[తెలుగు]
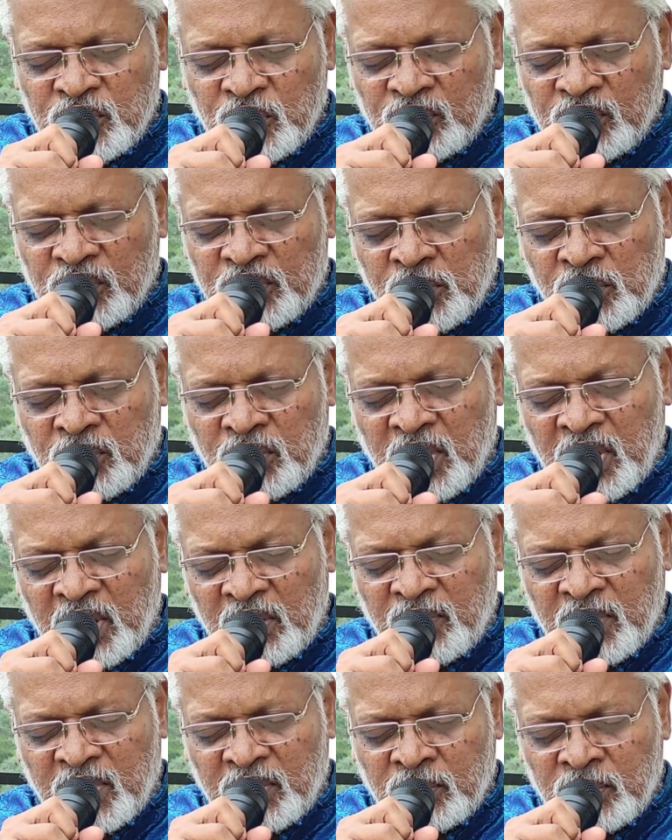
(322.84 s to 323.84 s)
యుగ యుగాల
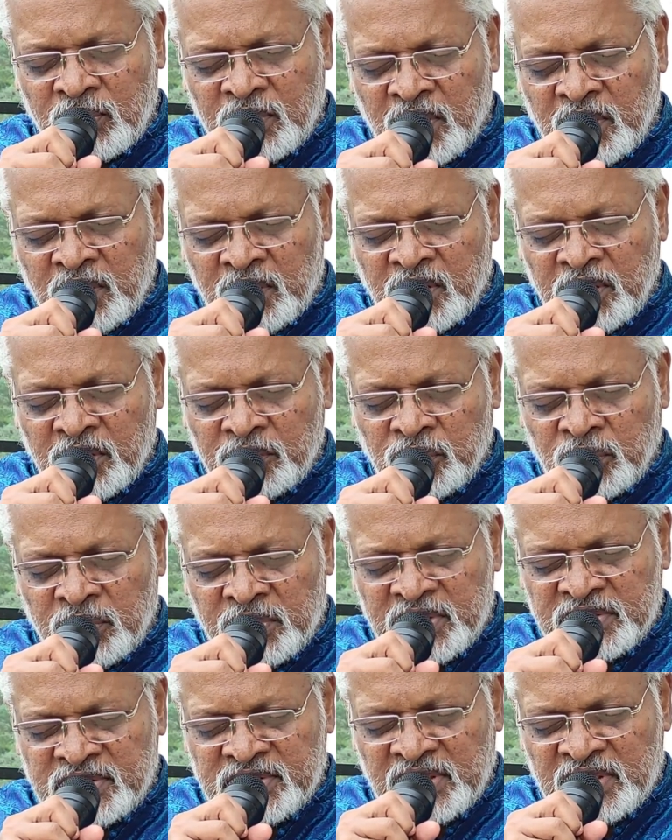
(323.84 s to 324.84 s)
వరకు నేను
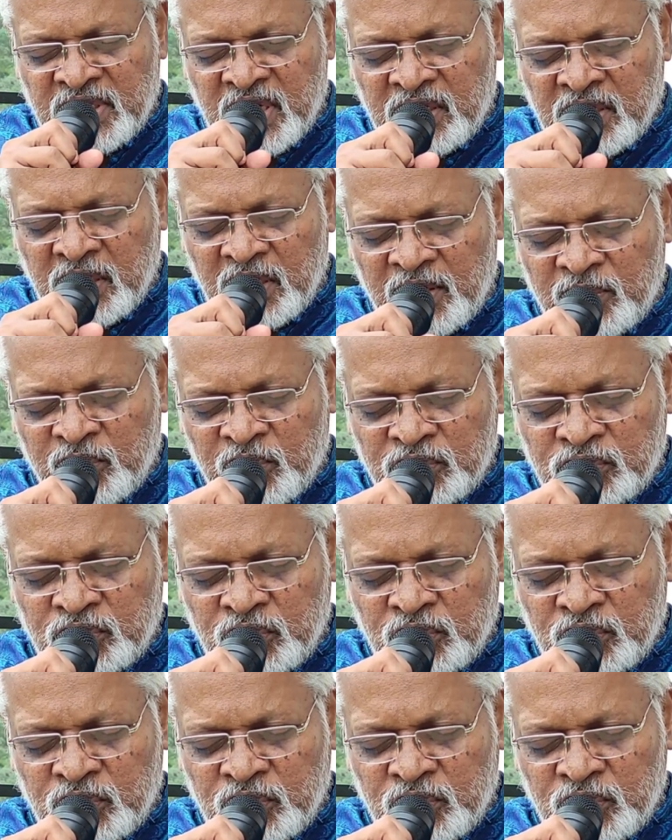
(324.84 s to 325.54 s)
నీతోనే సదాకాలము